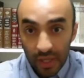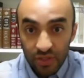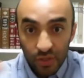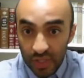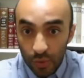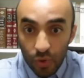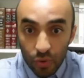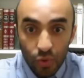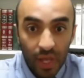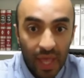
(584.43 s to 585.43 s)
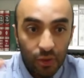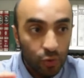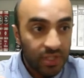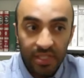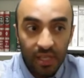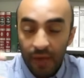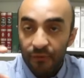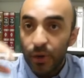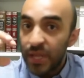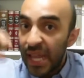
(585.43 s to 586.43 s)
estoy seguro, Nur, acá tú no estás a, a
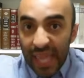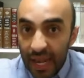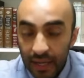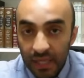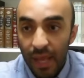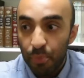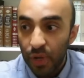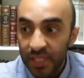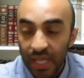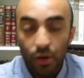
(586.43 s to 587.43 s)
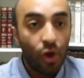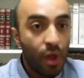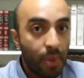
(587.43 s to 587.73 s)
favor de la guerra ni nada por el estilo,